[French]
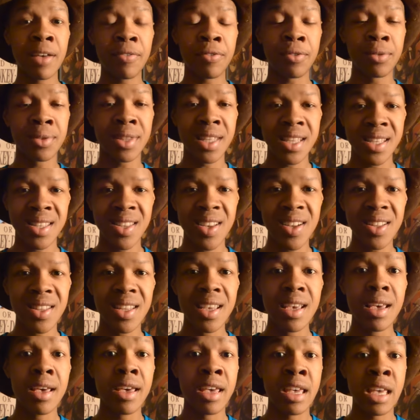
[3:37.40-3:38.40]
affronter Zod
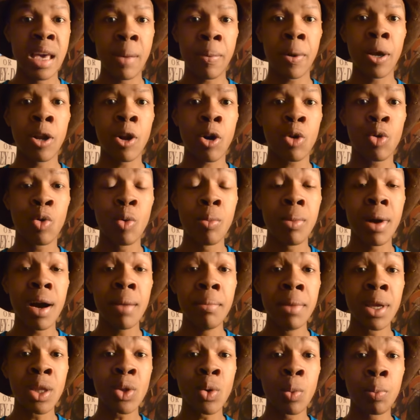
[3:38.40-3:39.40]
et après leur combat,
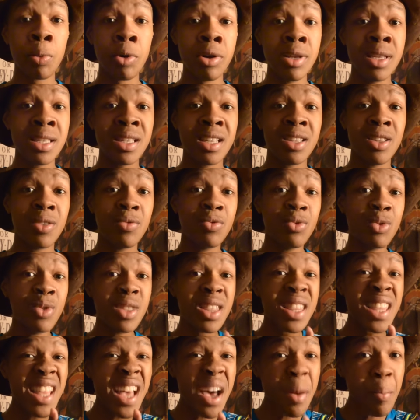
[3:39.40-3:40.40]
Metropolis était devenu
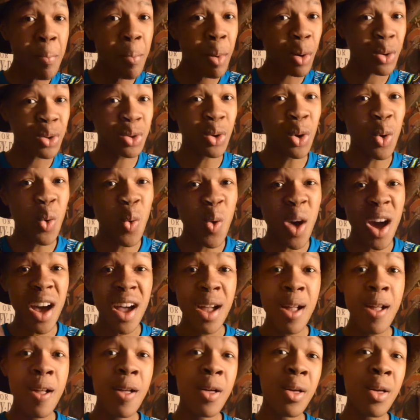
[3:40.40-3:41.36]
n'importe quoi.